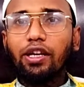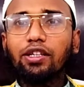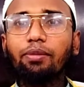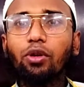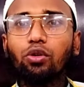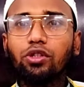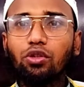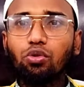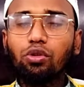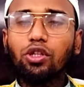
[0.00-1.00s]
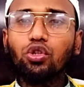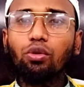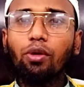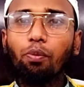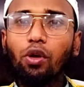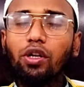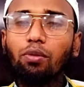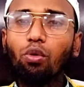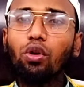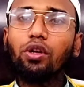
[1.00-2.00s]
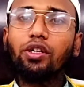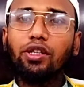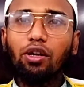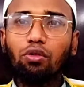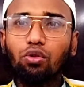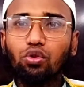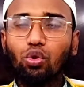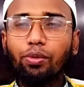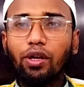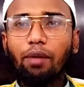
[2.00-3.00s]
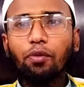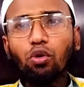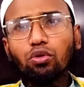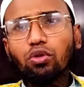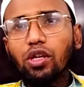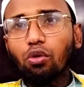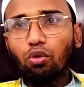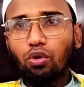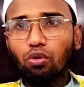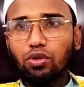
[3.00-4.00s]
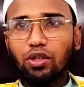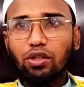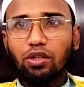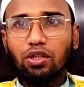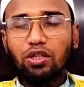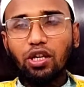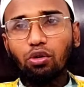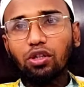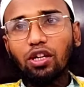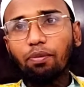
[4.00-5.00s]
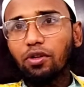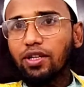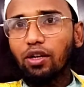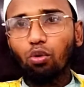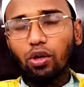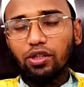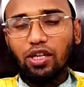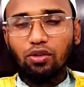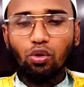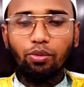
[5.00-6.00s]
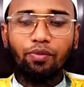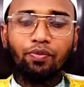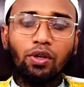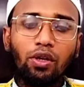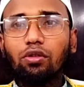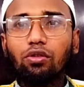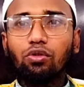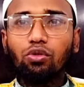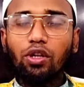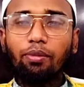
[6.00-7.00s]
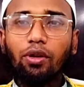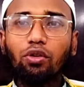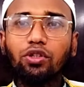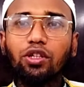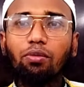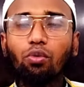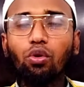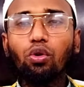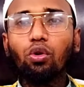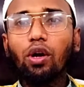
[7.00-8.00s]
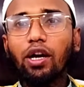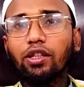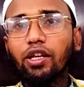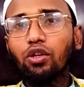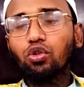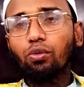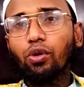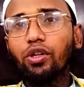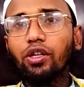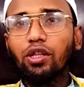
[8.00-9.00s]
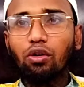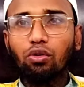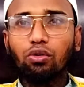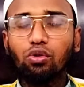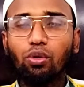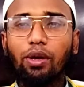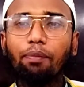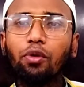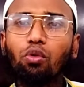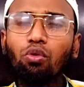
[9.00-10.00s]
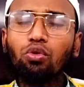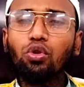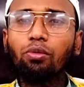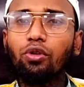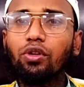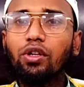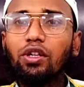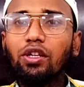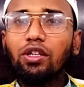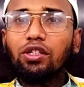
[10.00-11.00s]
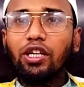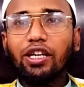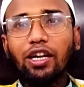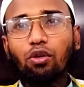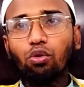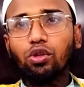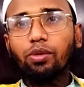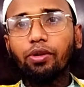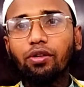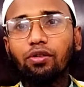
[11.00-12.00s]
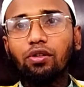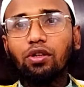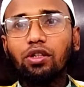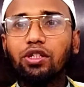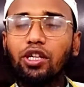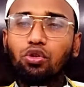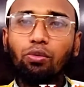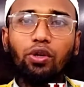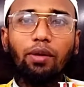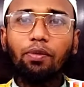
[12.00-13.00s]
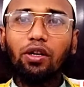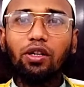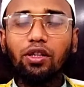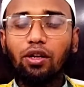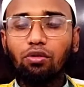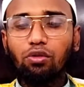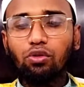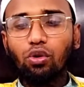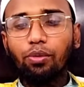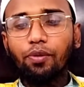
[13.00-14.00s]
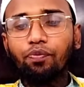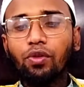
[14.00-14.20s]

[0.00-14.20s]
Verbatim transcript: এক নম্বর হচ্ছে চুক্তির সময় পণ্যের মূল্য নির্ধারণ করতে হবে আপনি কত দিয়ে ক্রয় করছেন সে কথাটা আপনি সেখানে উল্লেখ থাকতে হবে দুই নম্বর হচ্ছে মূল্য আদায়ের সময় নির্ধারণ করতে হবে আপনি কোন সময় সে টাকাগুলো দিবেন সেই সময়টা আপনার নির্ধারণ করতে হবে